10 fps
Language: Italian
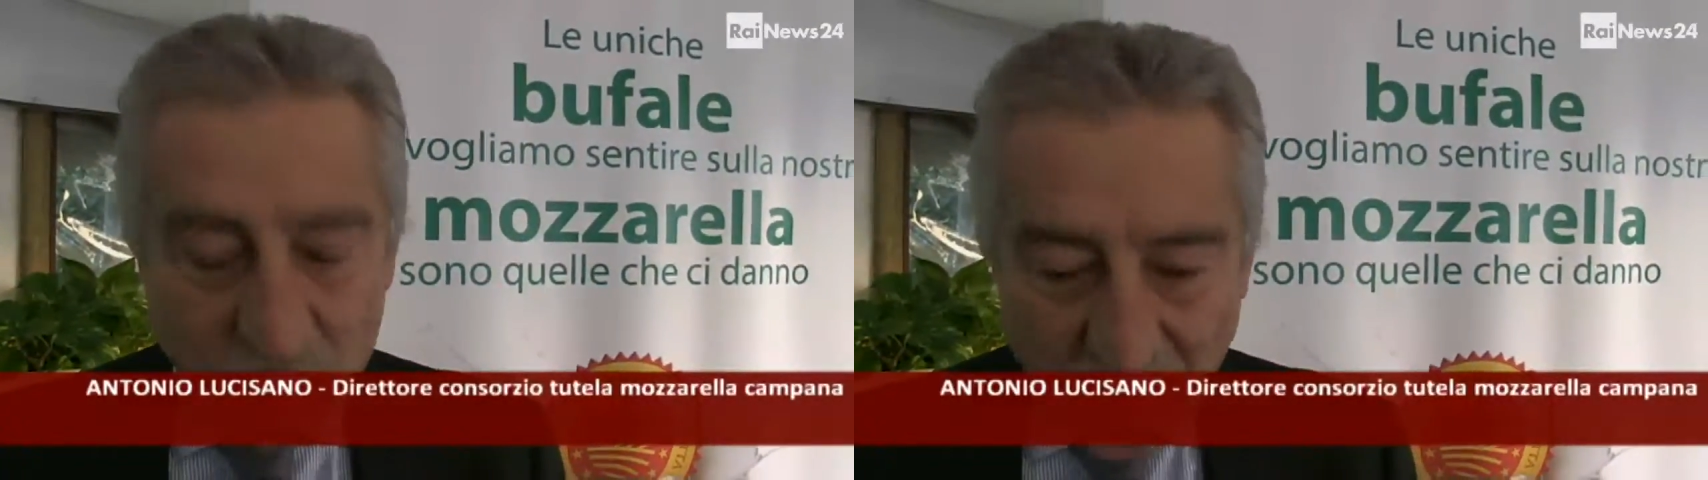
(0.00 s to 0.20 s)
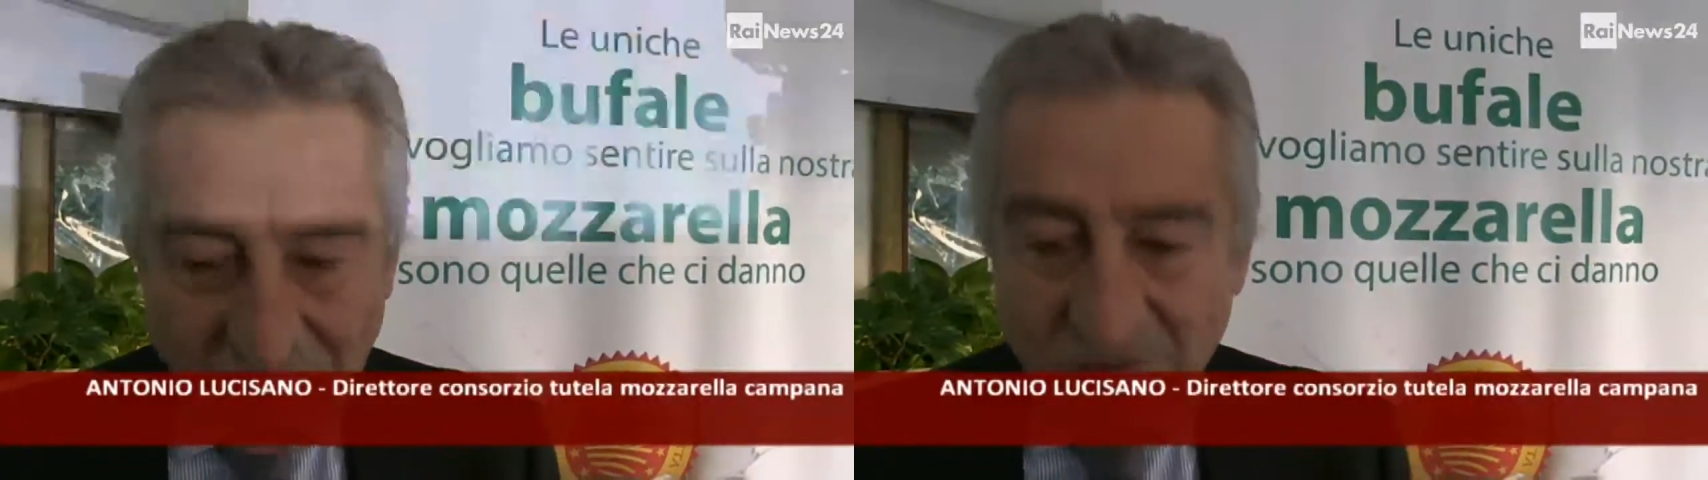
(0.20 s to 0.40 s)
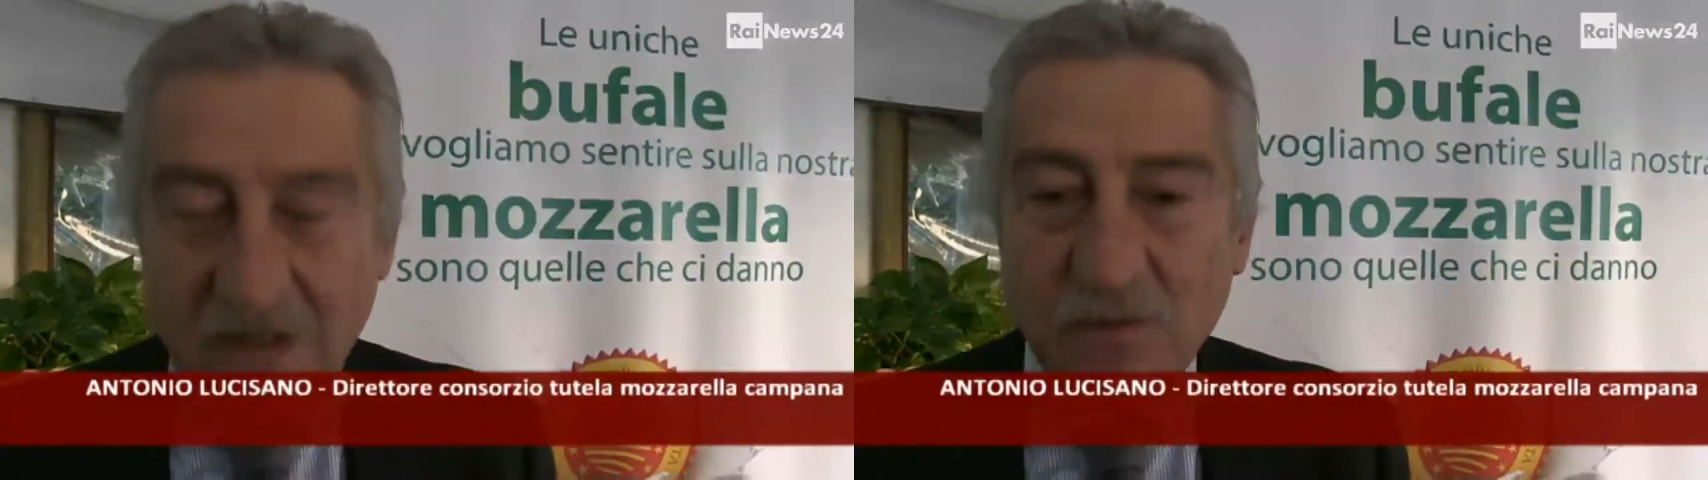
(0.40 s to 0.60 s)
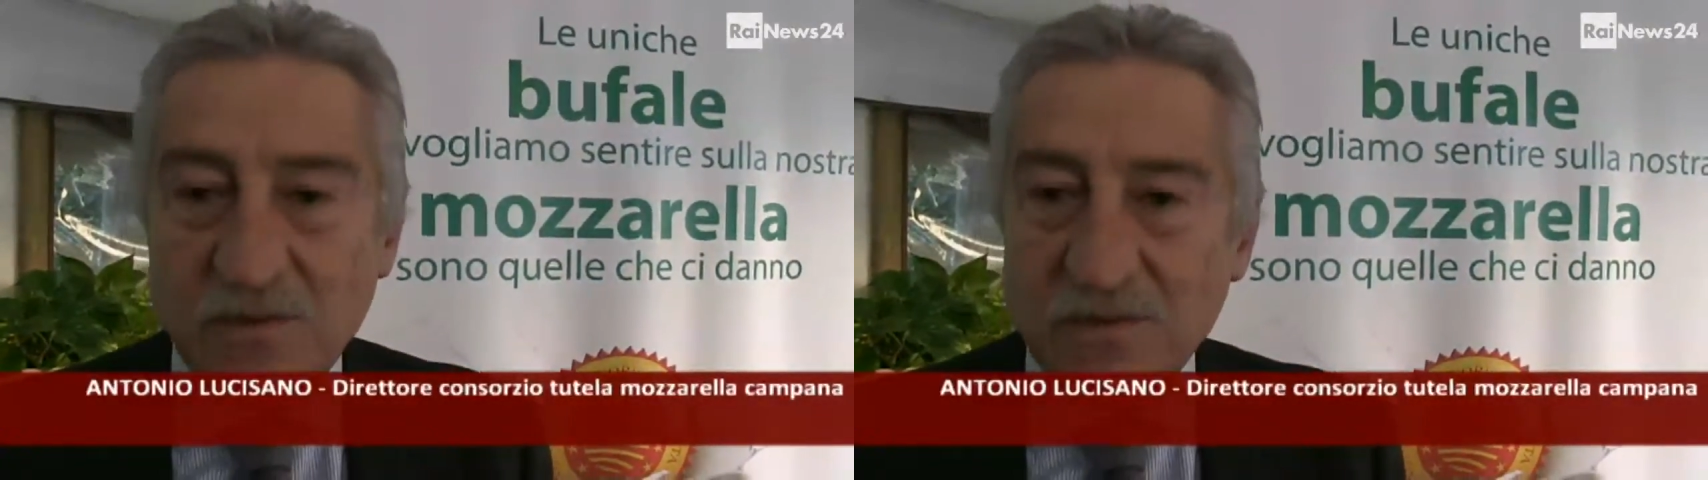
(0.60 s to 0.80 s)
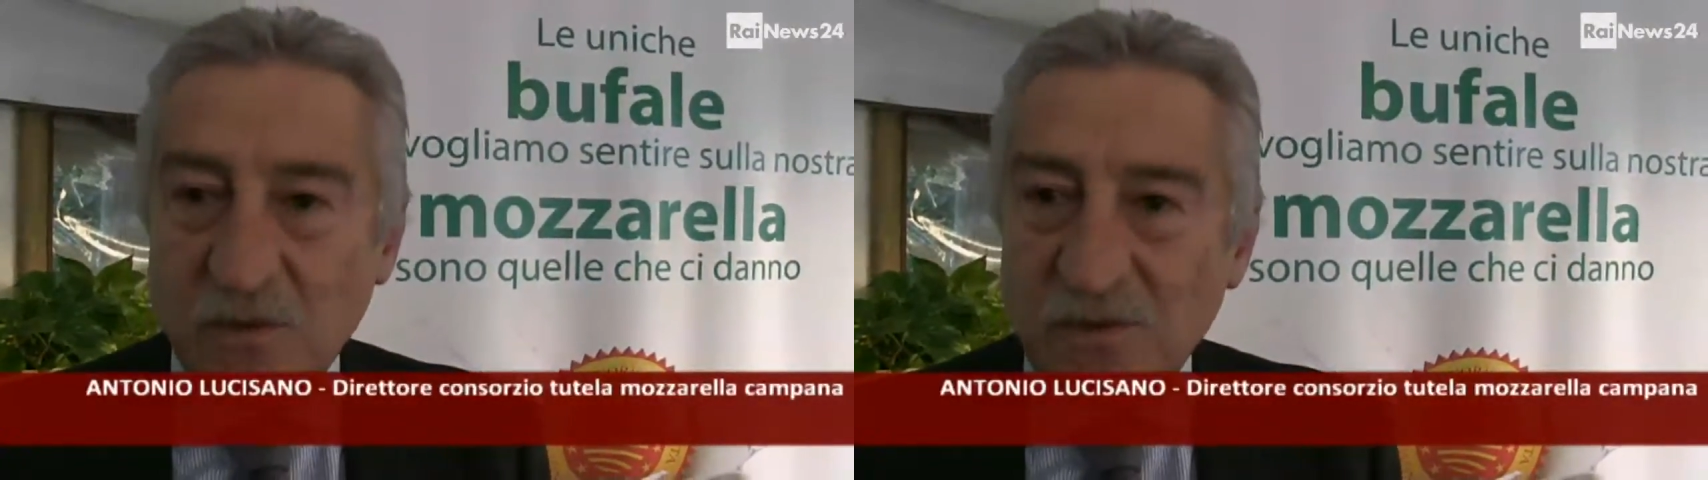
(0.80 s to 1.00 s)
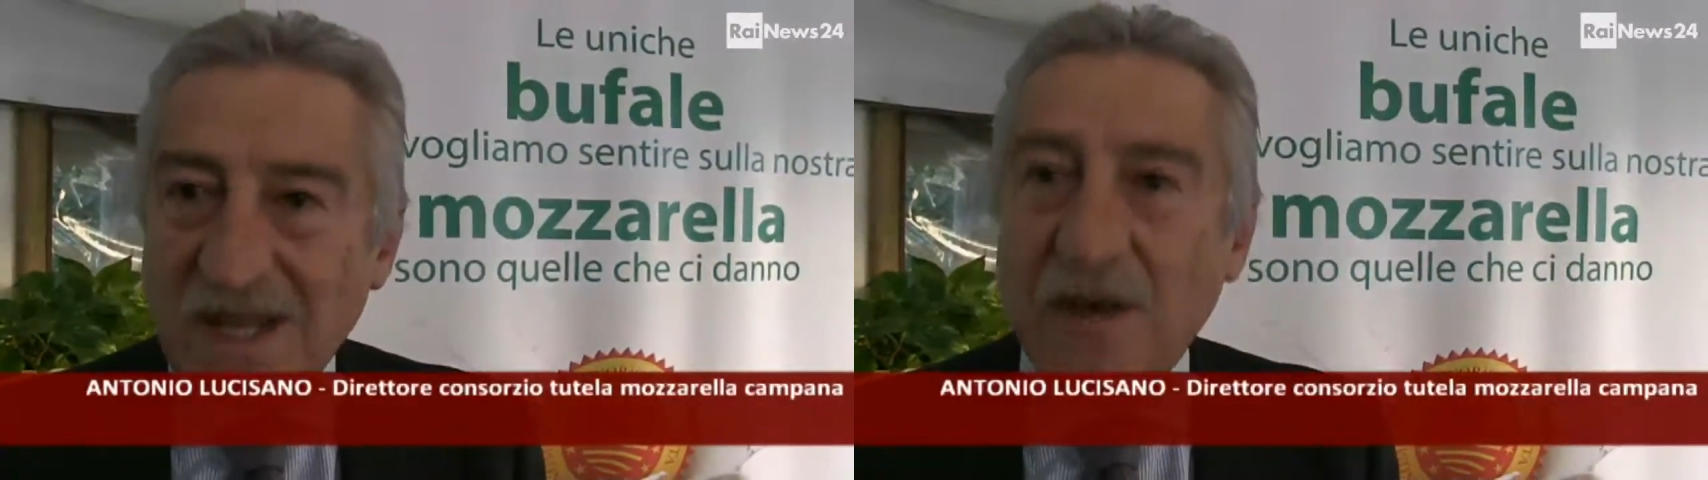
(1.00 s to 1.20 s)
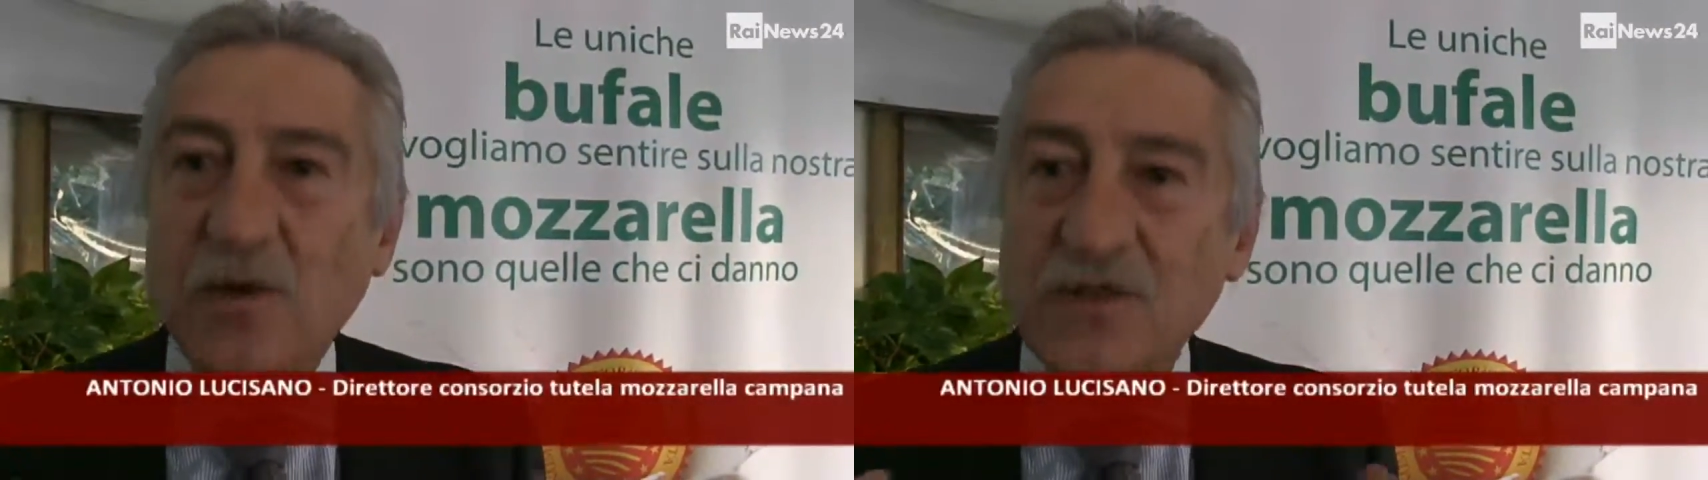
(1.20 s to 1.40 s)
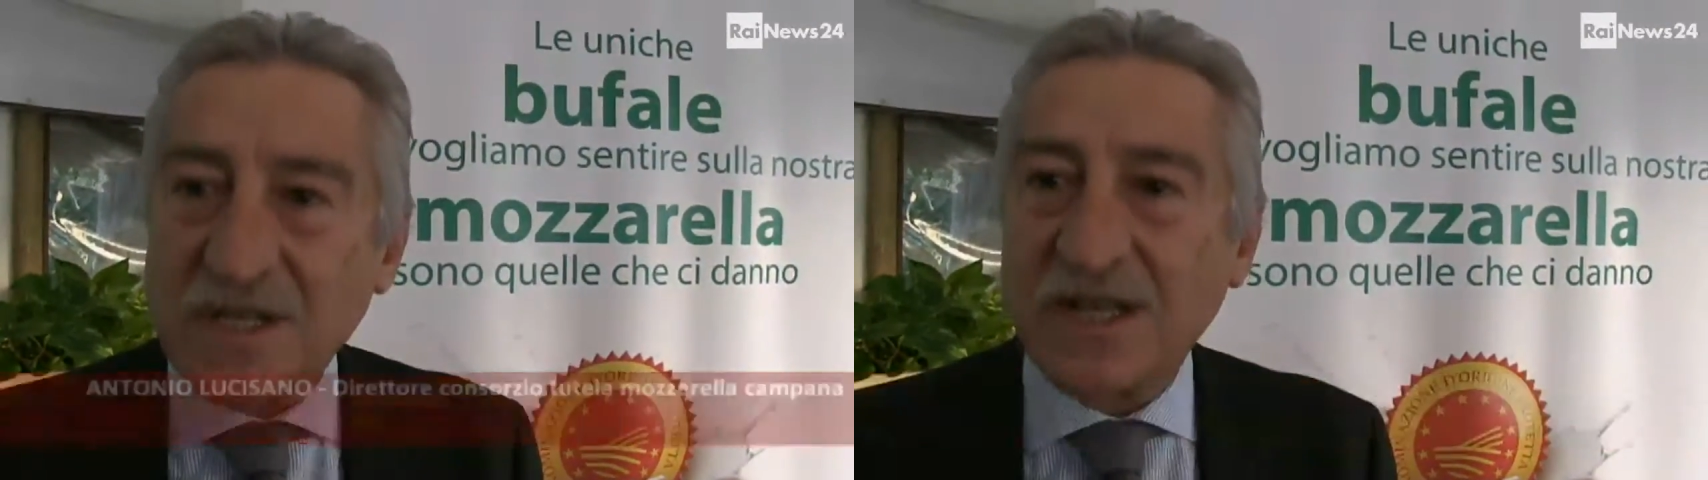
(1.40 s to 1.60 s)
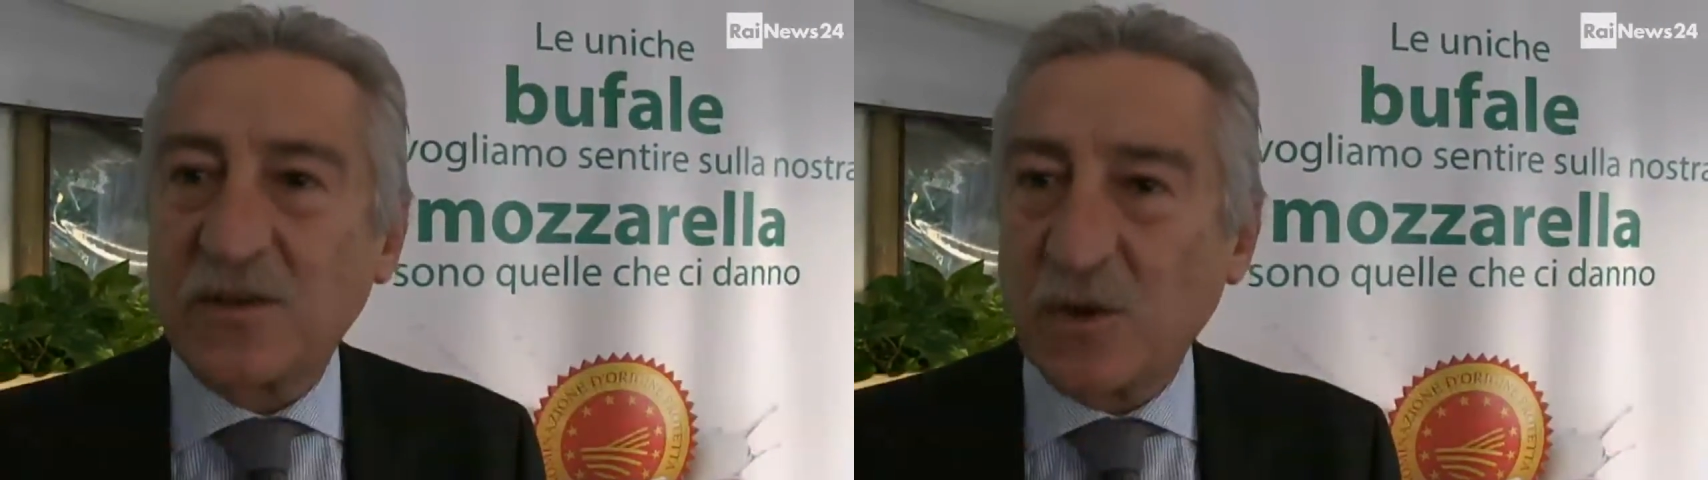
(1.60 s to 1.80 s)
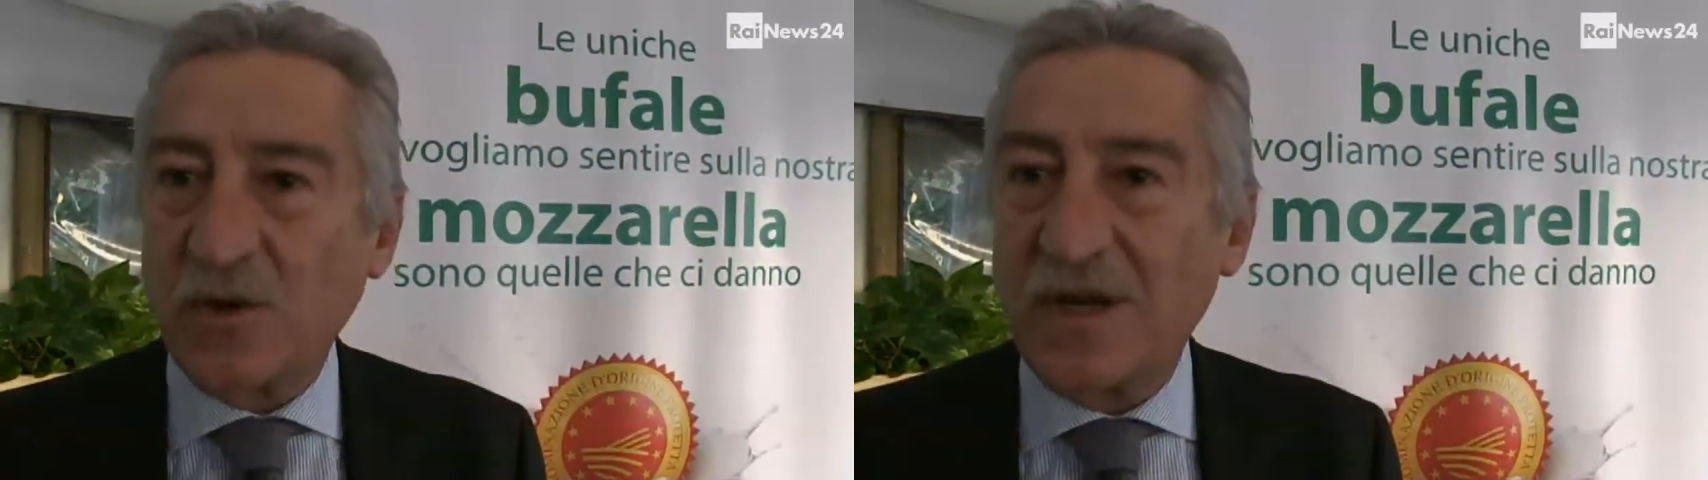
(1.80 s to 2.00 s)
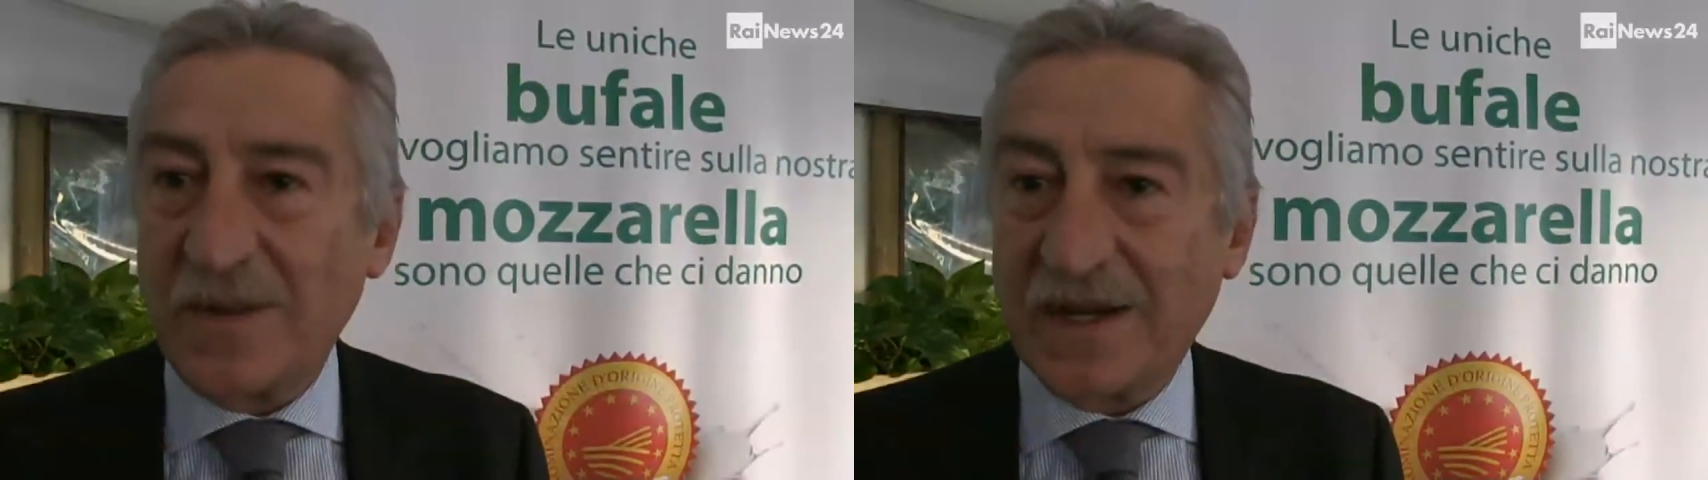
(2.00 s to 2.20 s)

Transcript: cioè ad avere un, un dialogo stretto con il